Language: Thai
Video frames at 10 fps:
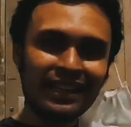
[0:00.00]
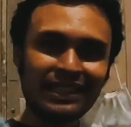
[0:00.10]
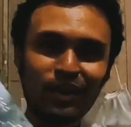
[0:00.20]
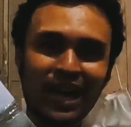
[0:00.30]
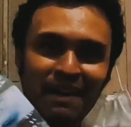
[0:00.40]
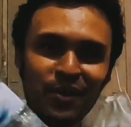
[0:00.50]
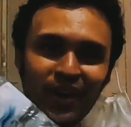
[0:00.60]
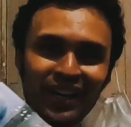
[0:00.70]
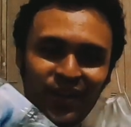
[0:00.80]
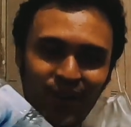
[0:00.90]
เจ้าน้ำข
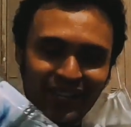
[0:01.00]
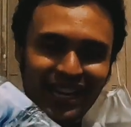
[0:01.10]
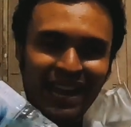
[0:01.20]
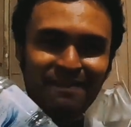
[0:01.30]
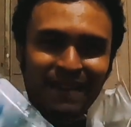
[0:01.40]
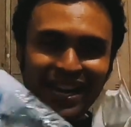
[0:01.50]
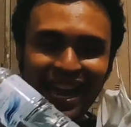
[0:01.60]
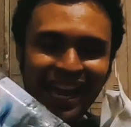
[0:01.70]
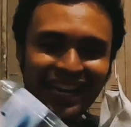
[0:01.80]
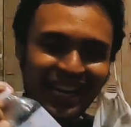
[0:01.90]
วดขวดนี้แหละเป็น
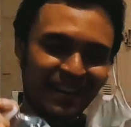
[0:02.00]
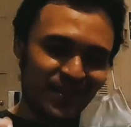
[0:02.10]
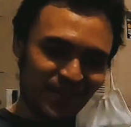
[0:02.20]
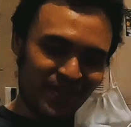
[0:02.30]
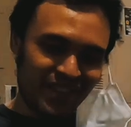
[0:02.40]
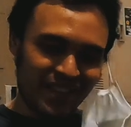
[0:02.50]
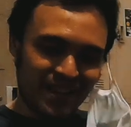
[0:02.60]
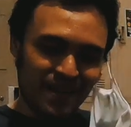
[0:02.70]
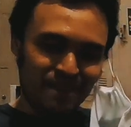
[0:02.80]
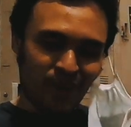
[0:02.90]
เหตุนะครับผม
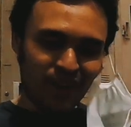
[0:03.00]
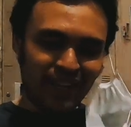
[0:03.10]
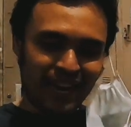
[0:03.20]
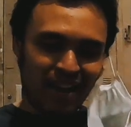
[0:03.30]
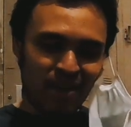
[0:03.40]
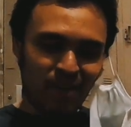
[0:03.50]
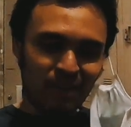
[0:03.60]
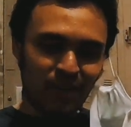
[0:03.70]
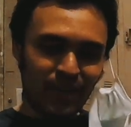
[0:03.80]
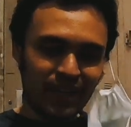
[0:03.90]
ปกติแล้วผม
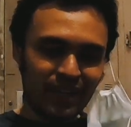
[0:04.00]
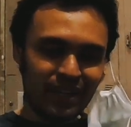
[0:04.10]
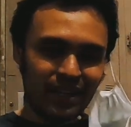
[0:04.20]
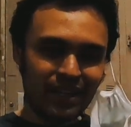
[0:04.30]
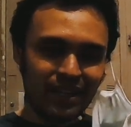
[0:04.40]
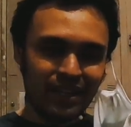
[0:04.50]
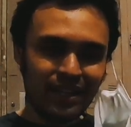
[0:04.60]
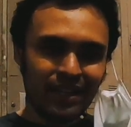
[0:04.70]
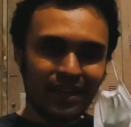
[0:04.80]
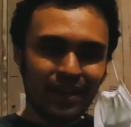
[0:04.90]
จะวิ่ง
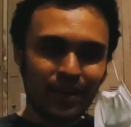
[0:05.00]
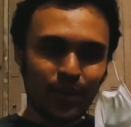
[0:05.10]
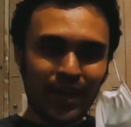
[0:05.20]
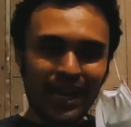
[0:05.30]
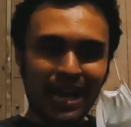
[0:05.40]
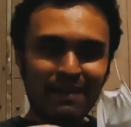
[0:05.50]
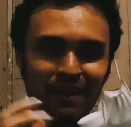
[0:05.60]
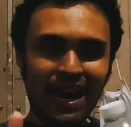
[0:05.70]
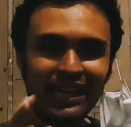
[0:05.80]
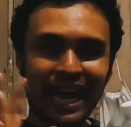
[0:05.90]
วิ่งให้แบบ
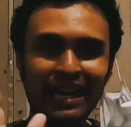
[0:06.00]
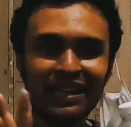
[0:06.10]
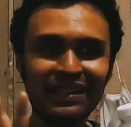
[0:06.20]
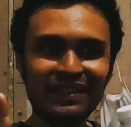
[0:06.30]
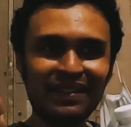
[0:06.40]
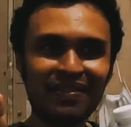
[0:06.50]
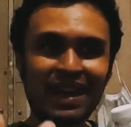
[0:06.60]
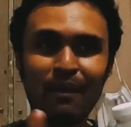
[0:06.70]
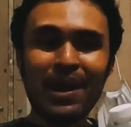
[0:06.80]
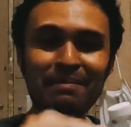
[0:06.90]
ว่าให้ทันเซ
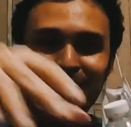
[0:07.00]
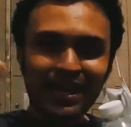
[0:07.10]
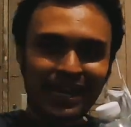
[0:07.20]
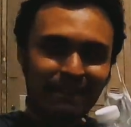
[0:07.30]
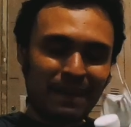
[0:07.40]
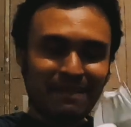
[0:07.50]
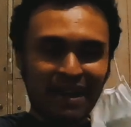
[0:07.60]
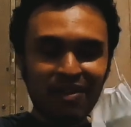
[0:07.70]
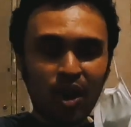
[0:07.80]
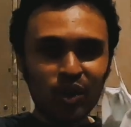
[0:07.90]
เว่นปิดประมา
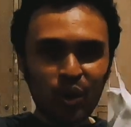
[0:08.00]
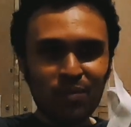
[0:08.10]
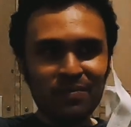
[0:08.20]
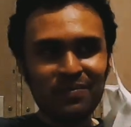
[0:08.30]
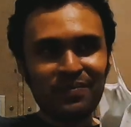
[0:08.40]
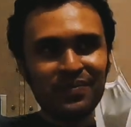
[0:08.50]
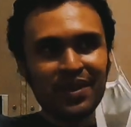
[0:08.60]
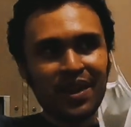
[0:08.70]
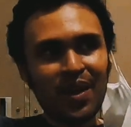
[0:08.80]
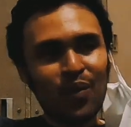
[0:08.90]
ณสองทุ่ม
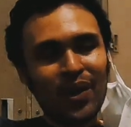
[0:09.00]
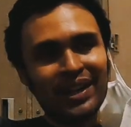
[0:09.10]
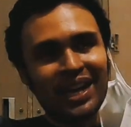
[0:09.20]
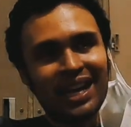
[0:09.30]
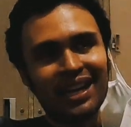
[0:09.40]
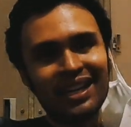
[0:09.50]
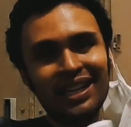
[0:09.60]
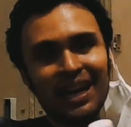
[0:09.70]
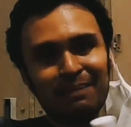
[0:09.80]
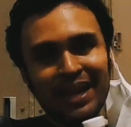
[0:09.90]
วันนี้
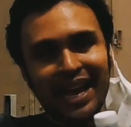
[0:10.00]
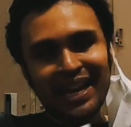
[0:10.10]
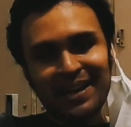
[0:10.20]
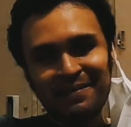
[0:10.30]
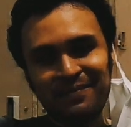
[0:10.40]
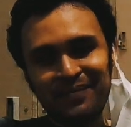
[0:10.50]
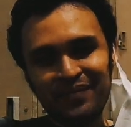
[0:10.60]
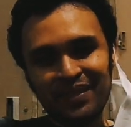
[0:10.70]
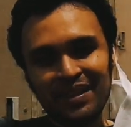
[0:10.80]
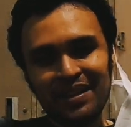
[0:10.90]
เหลือไปเห็นนะ
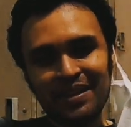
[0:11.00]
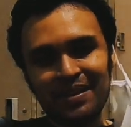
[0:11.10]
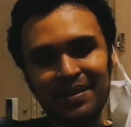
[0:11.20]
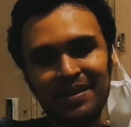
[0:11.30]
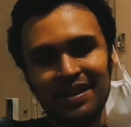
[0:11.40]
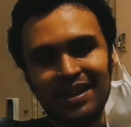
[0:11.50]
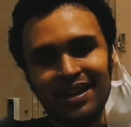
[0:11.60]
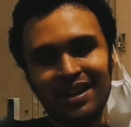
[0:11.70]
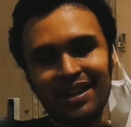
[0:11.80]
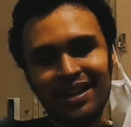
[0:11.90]
เอ่
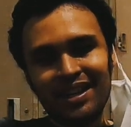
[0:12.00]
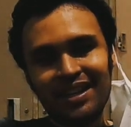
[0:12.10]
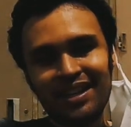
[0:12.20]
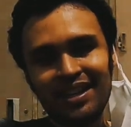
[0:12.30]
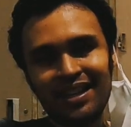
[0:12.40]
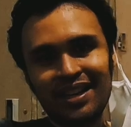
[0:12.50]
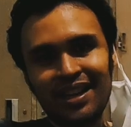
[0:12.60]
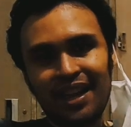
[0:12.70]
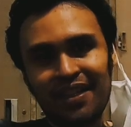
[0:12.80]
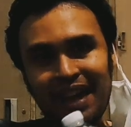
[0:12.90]
อ
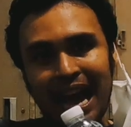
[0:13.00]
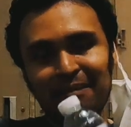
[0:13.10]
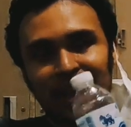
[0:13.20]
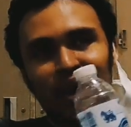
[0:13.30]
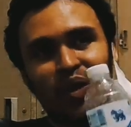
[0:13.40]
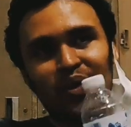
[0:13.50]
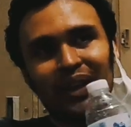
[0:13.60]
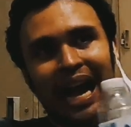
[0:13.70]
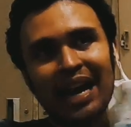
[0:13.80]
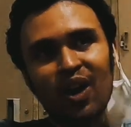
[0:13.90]
สามกิโลสุด
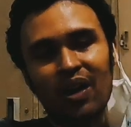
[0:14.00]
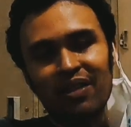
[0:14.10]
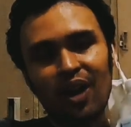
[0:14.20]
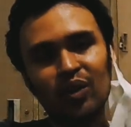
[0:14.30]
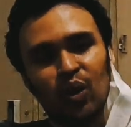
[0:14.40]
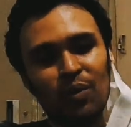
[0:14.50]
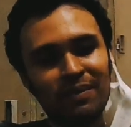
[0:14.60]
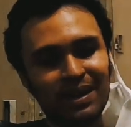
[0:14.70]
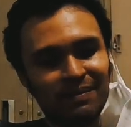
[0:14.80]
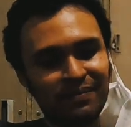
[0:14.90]
ท้ายก่อนสองทุ่ม
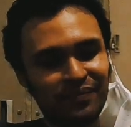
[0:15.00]
ครับ